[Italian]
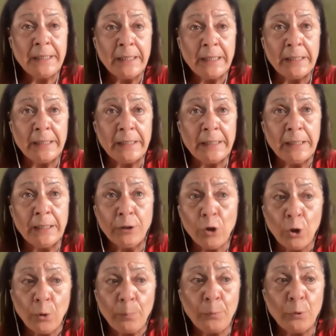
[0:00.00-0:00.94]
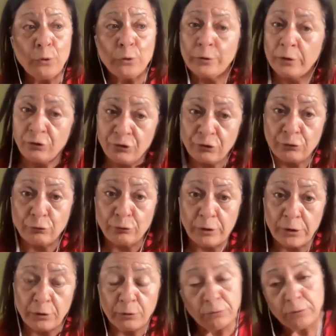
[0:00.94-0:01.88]
E, e, dopo ho deciso
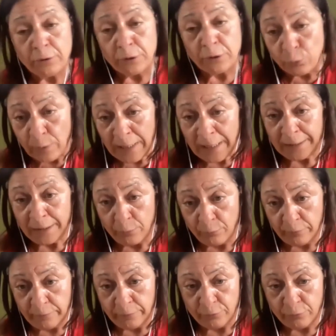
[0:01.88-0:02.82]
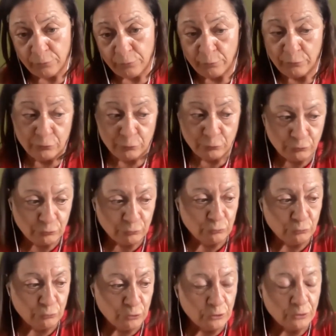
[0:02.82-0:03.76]
di continuare questo, questo
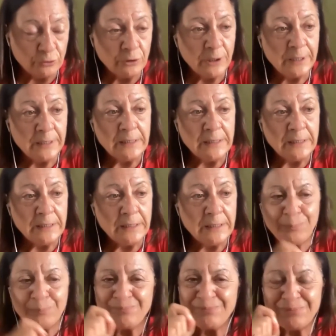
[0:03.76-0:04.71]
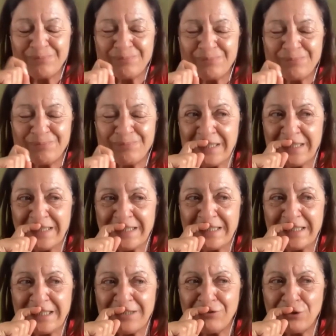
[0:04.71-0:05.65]
studio. Eh, eh,
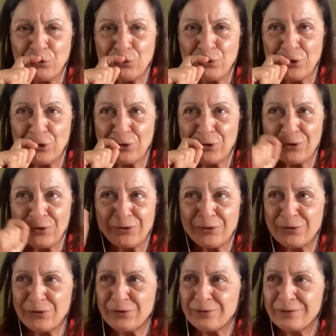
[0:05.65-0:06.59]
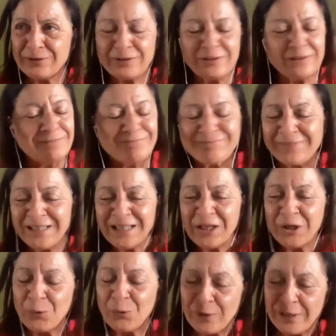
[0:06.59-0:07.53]
che è venuto oh,
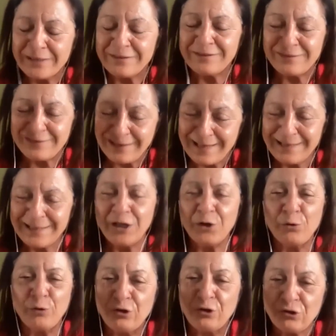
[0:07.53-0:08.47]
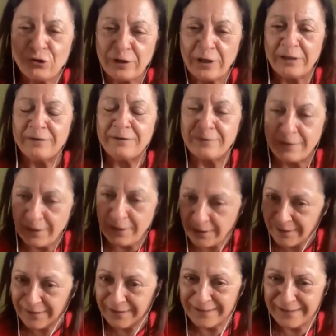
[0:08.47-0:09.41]
quelle strane coincidenze
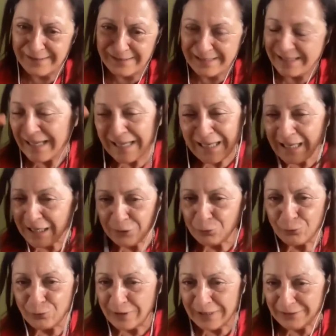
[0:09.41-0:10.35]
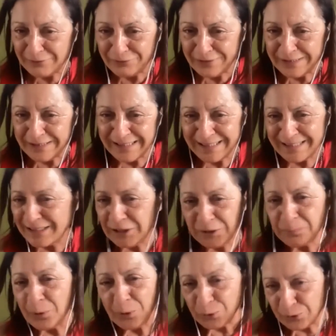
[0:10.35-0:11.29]
eh, che accadono nella vita e
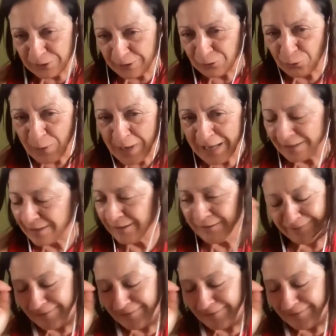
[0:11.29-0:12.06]
ti portano a, che